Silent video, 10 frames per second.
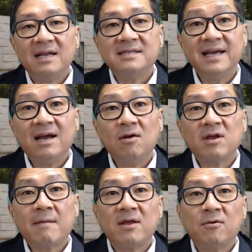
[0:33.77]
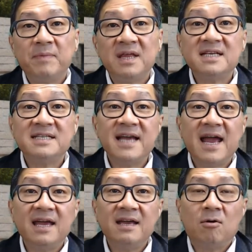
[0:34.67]
el ciclo llamado
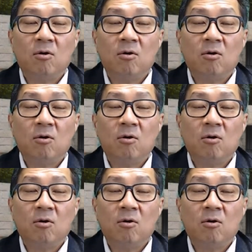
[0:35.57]
PDCA